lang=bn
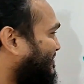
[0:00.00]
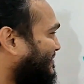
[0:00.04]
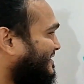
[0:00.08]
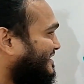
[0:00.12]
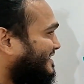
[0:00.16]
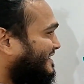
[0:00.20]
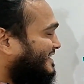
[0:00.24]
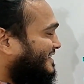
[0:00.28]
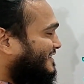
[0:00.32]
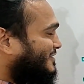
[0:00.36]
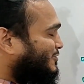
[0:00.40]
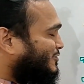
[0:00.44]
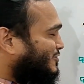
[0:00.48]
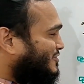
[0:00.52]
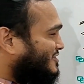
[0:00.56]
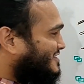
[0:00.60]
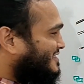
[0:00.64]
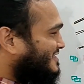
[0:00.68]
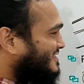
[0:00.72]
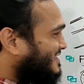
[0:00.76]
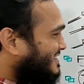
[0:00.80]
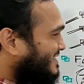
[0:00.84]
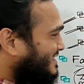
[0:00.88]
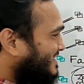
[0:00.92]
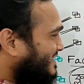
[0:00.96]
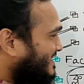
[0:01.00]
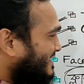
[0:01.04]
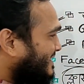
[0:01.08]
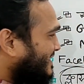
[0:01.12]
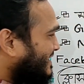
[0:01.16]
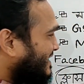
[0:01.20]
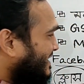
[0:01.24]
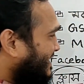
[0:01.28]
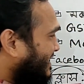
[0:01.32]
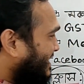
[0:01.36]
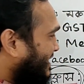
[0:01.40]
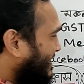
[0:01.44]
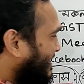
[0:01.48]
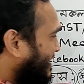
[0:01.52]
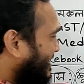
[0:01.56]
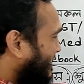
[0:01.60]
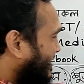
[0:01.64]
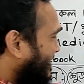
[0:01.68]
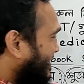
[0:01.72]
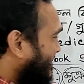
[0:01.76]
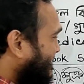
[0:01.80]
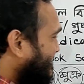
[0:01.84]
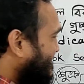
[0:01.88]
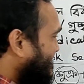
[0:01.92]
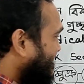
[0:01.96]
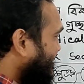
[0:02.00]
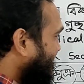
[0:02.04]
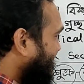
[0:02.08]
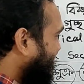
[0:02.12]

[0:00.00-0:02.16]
আমাদের এই কোর্সটিতে যে